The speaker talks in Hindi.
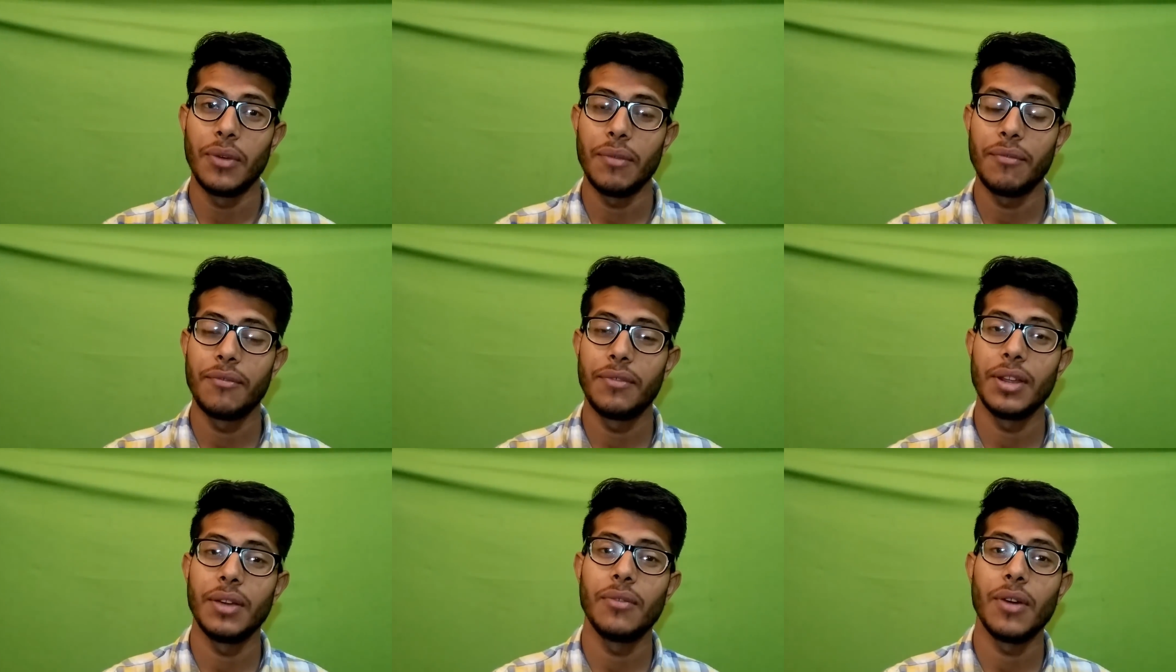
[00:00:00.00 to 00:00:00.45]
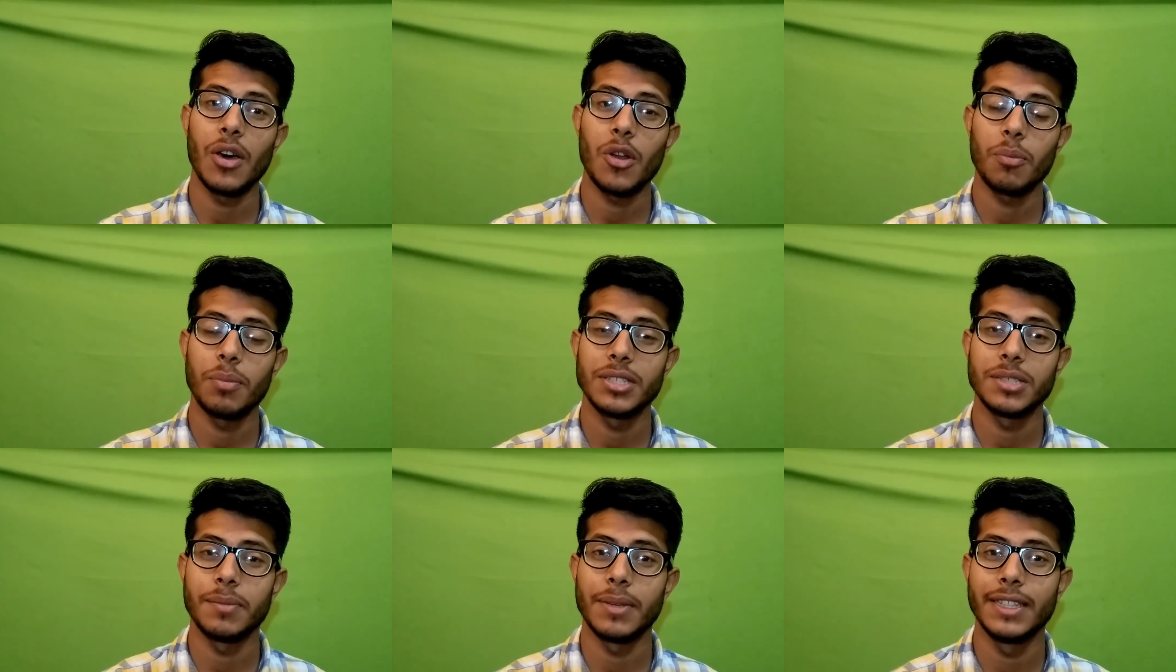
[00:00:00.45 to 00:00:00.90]
फिफ्टी वन
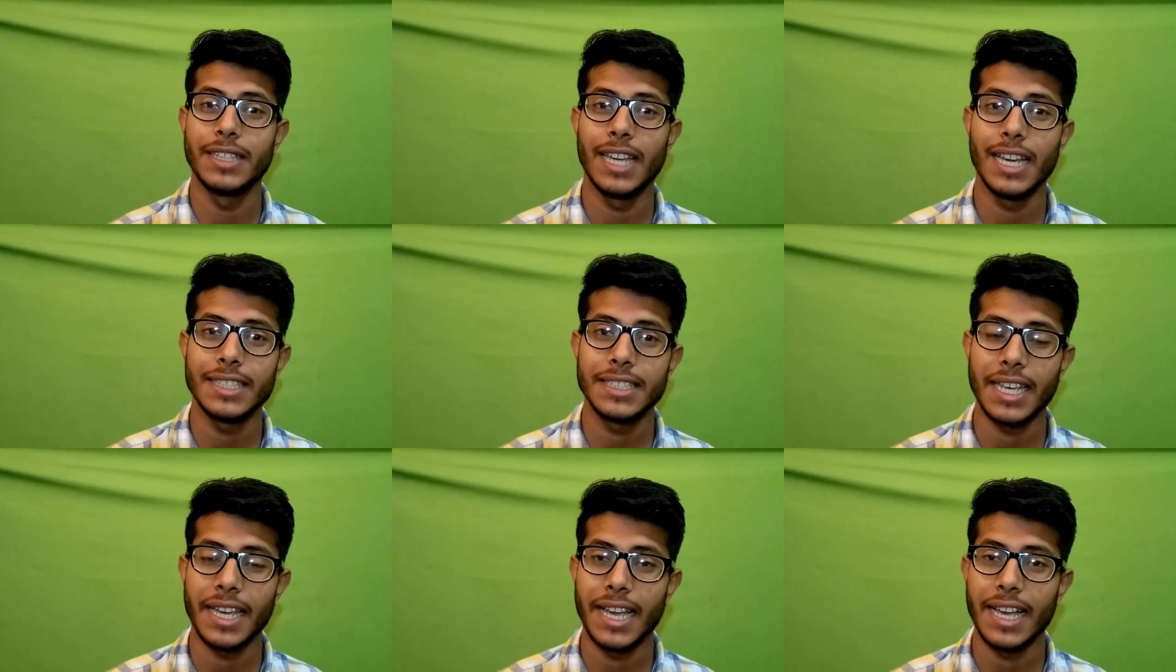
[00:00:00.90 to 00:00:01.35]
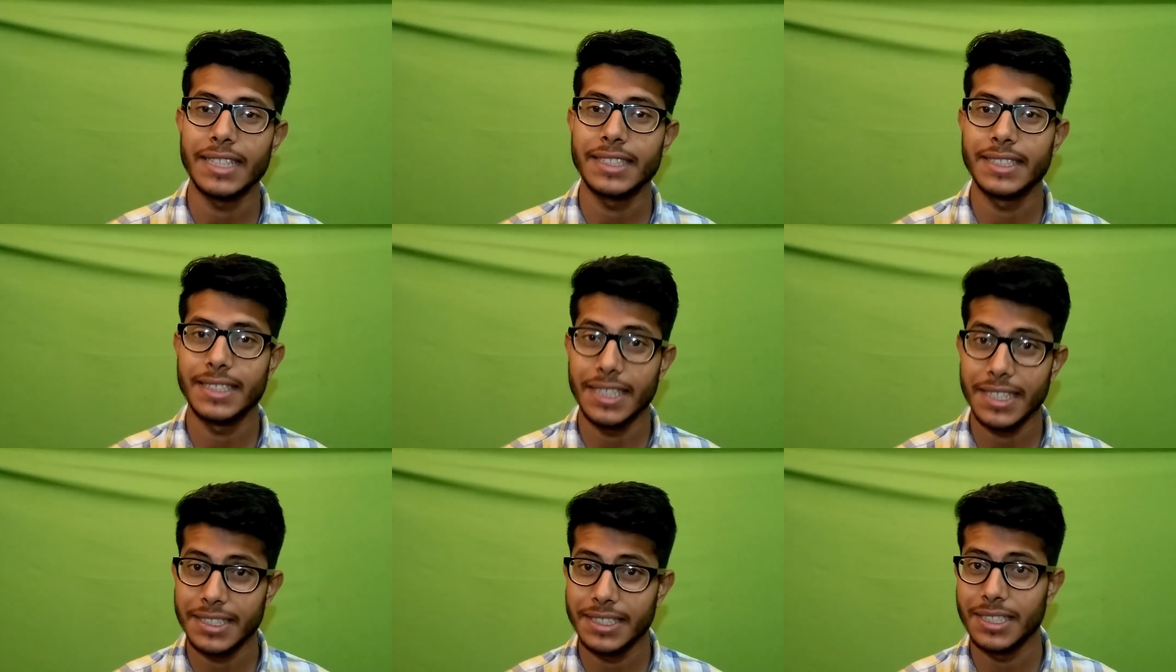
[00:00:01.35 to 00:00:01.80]
रुपीज में दिया जाएगा
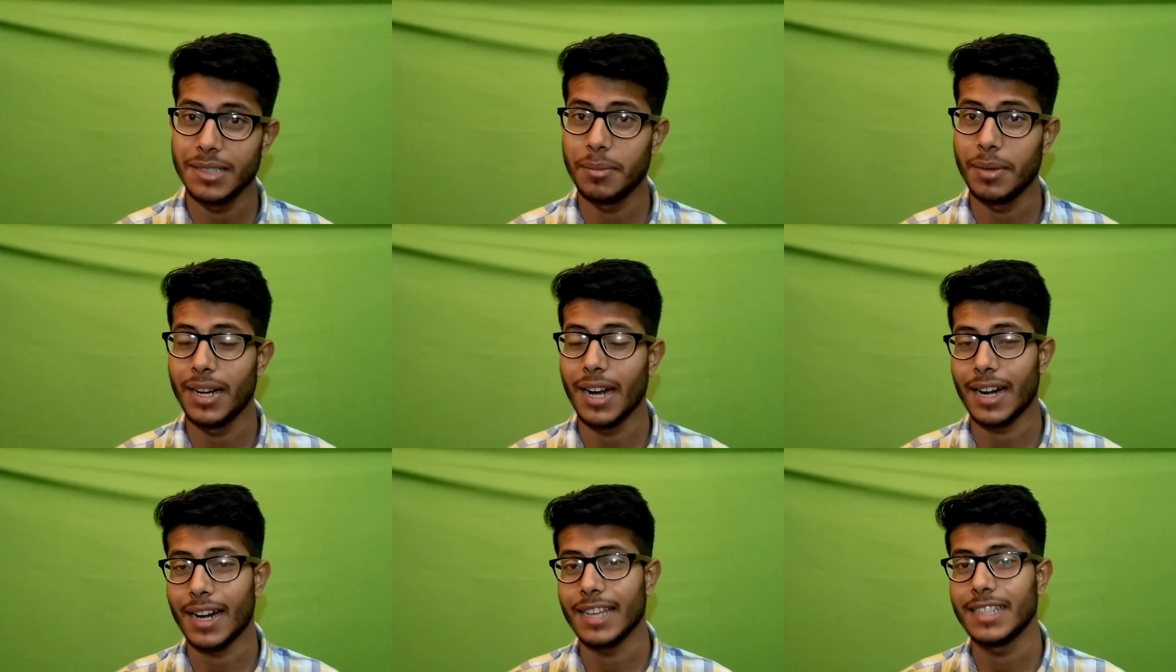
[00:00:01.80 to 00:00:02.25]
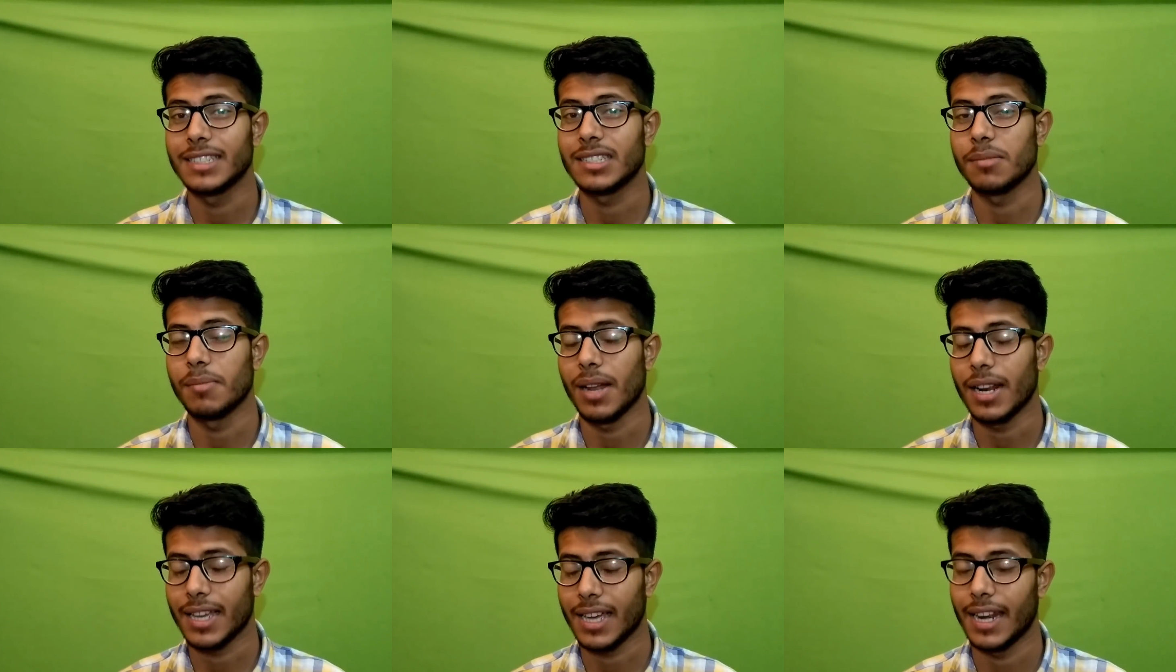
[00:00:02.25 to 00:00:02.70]
सिक्स जीबी डाटा
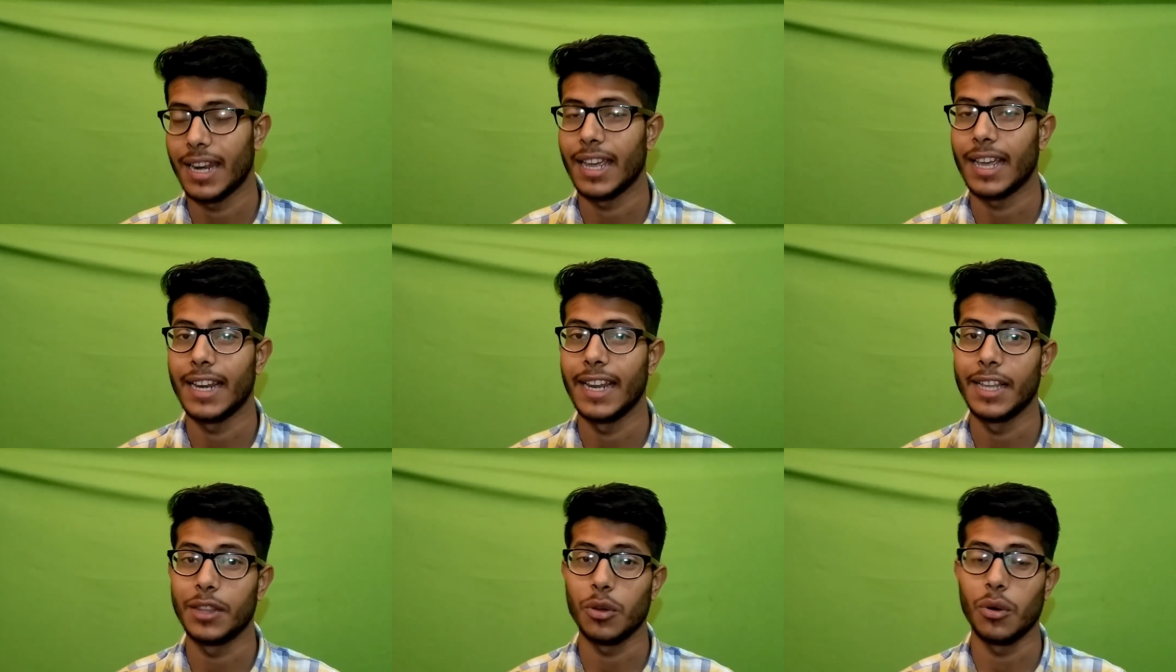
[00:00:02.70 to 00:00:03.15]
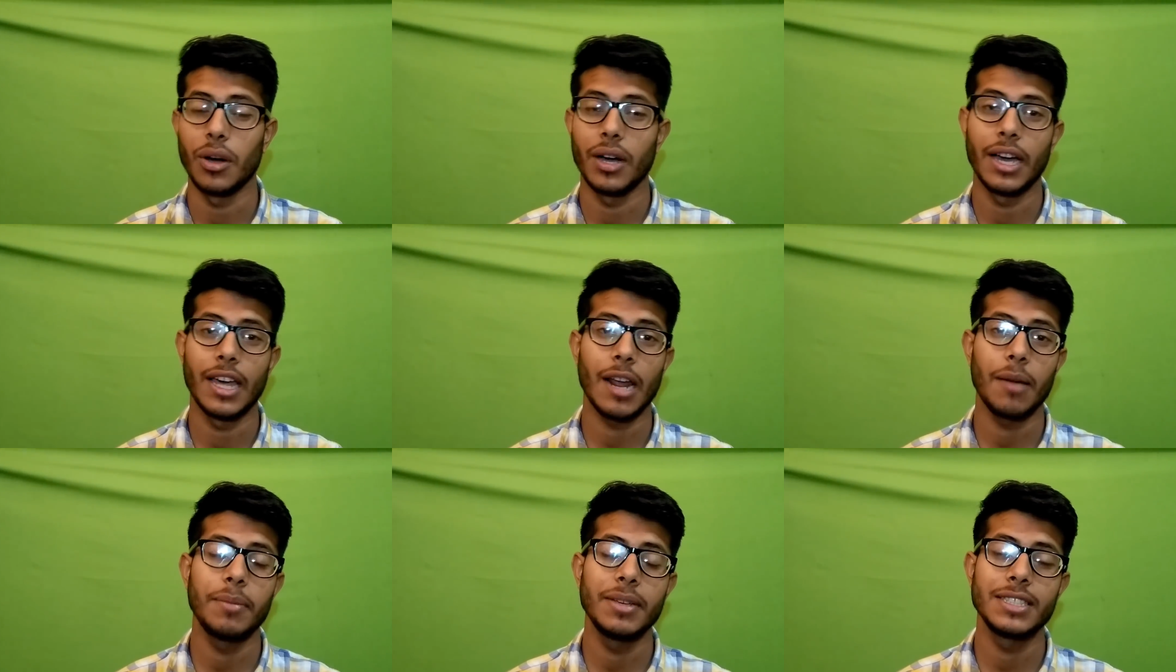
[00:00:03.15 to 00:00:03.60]
इस्तेमाल करने के लिए तो
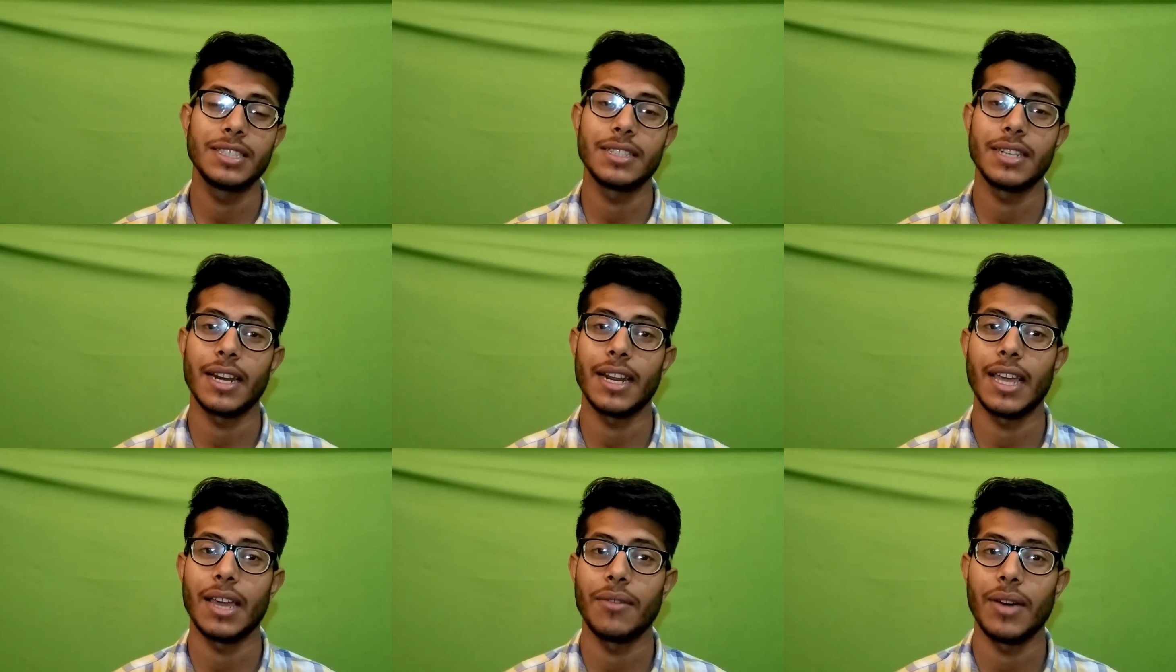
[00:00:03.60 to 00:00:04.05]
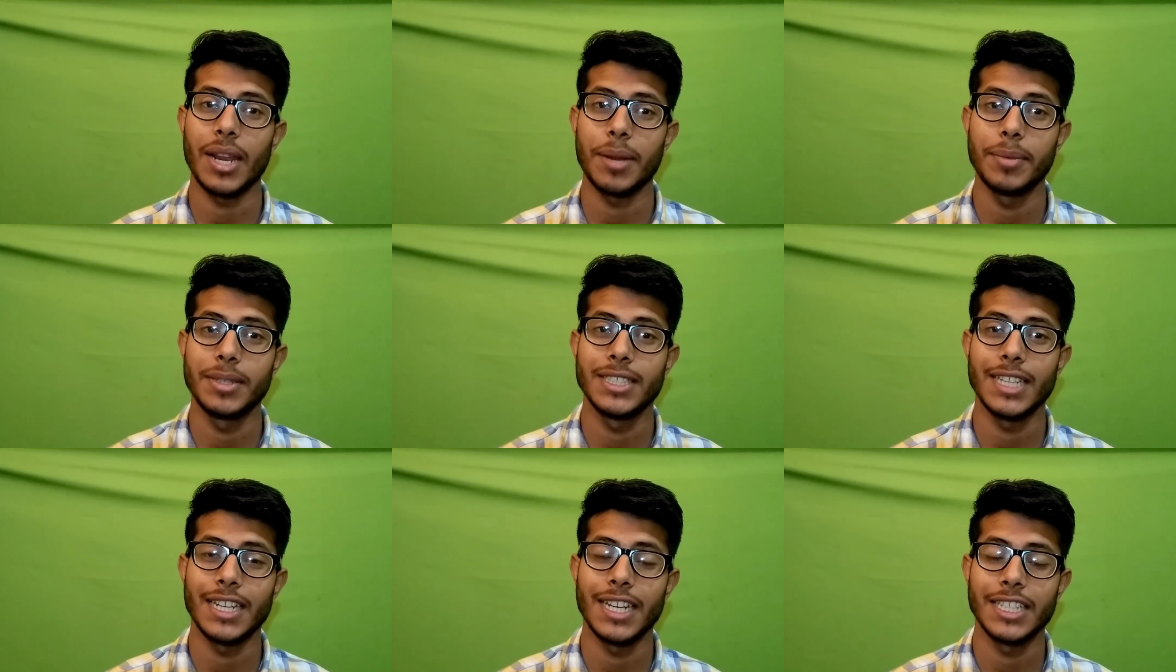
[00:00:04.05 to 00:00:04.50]
अगर आप इस ट्रिक के बारे
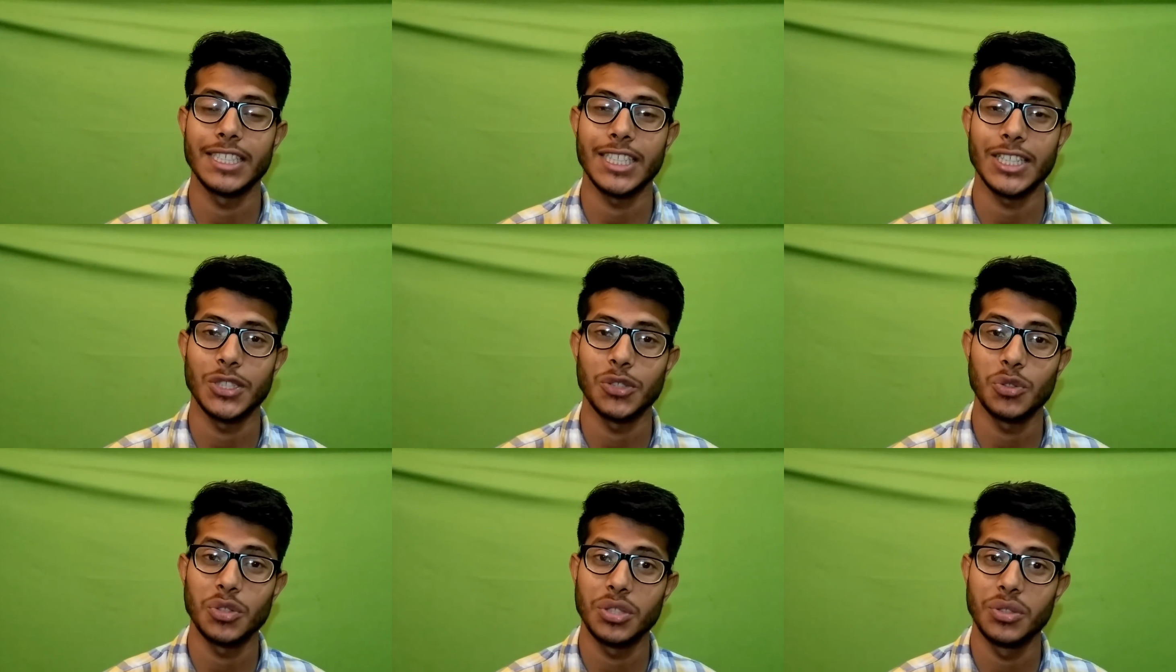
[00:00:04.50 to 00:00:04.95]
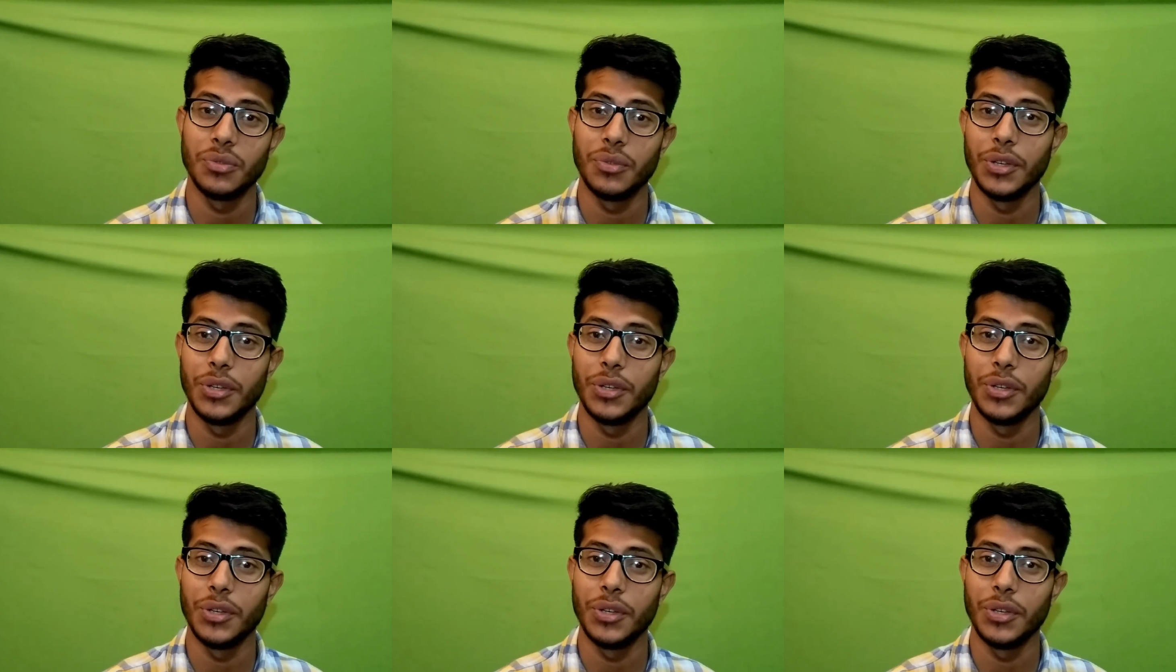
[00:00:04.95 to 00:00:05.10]
में जानना चाहते हो तो इस